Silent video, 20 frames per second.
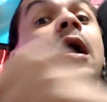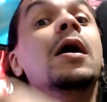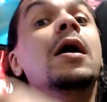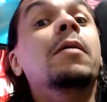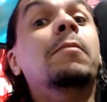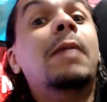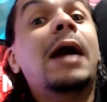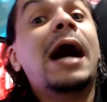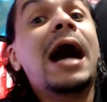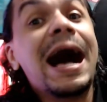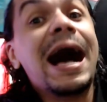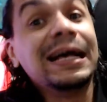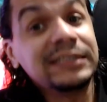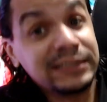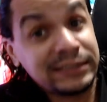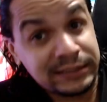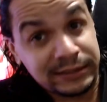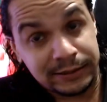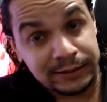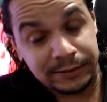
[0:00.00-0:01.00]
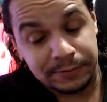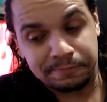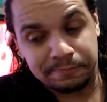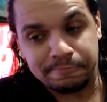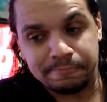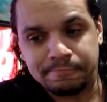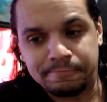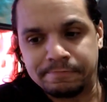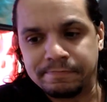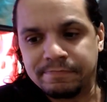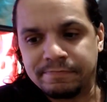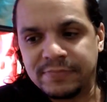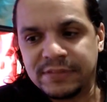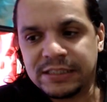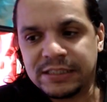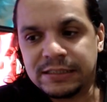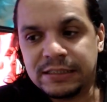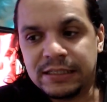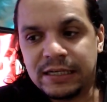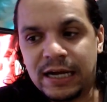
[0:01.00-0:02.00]
Mas
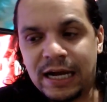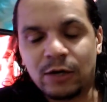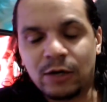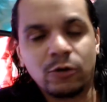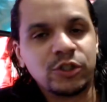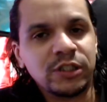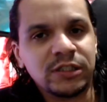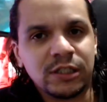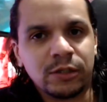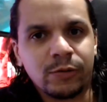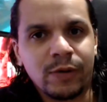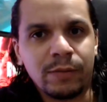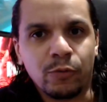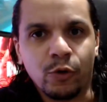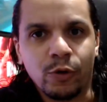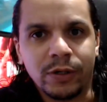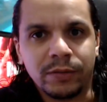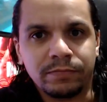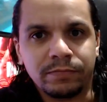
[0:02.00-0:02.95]
a notícia não é boa.